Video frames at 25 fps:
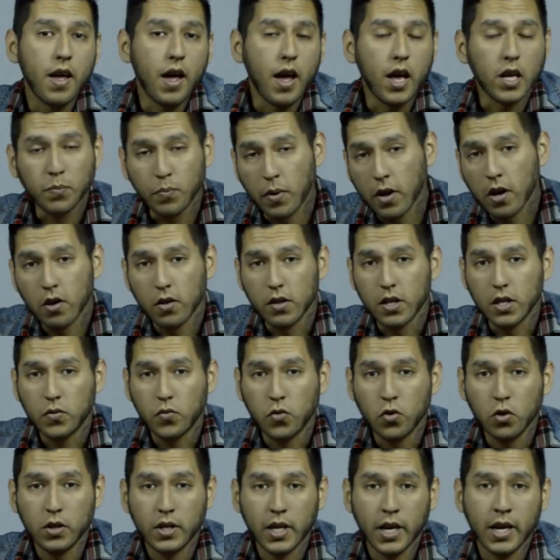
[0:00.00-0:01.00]
Espero lo
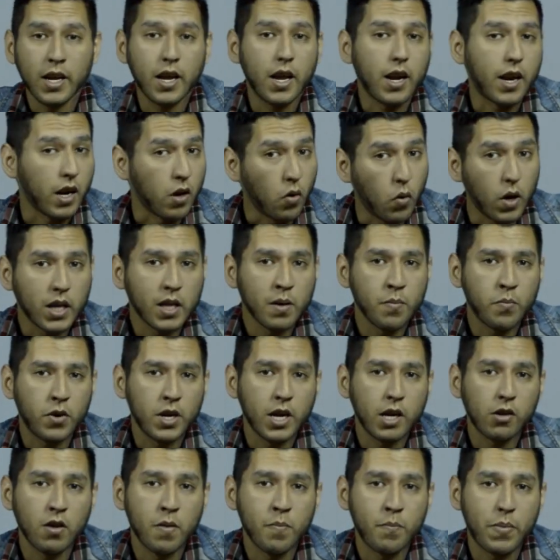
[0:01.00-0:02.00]
disfruten, recuerden
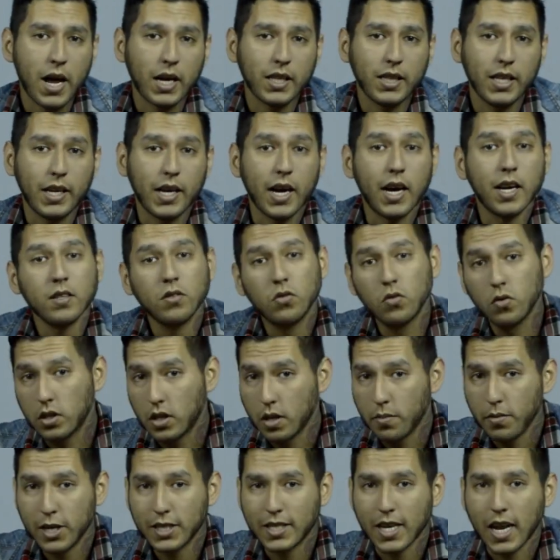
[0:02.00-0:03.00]
ponerlo en práctica,
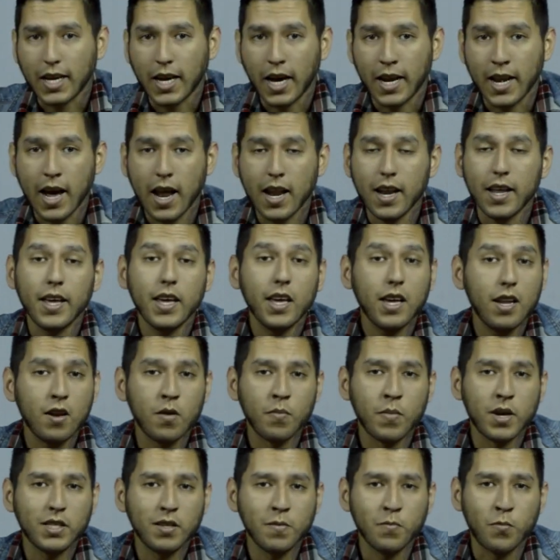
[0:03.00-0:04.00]
suscribirse al canal y lo
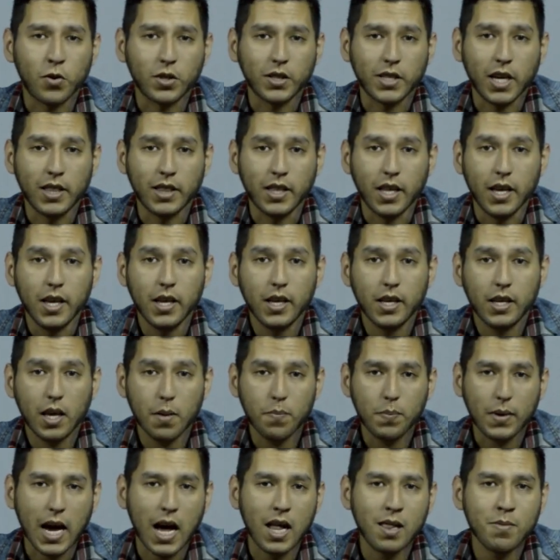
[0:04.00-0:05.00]
más importante,
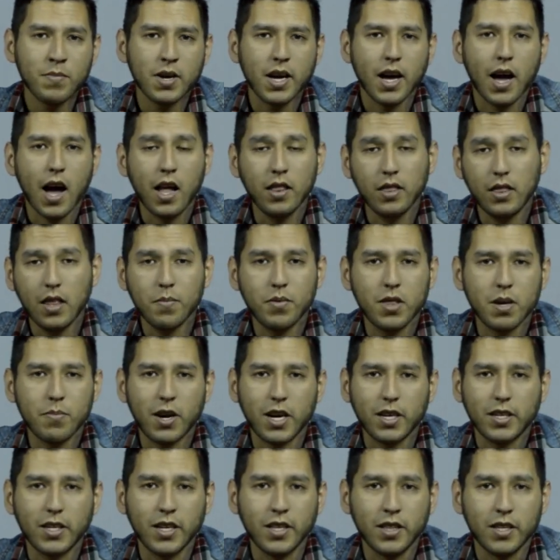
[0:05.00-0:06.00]
keep calm and tip the
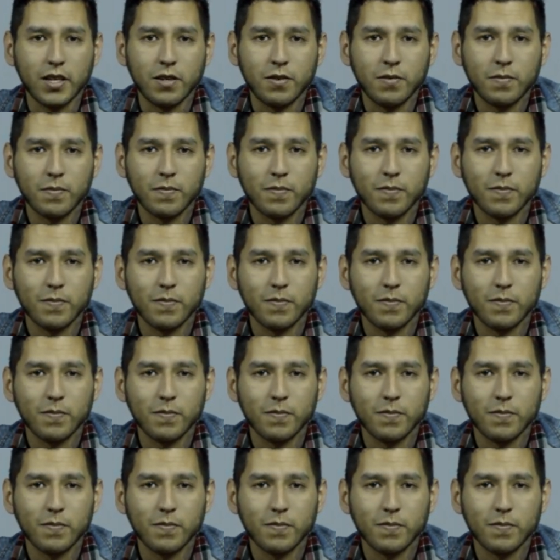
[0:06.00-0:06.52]
bartender.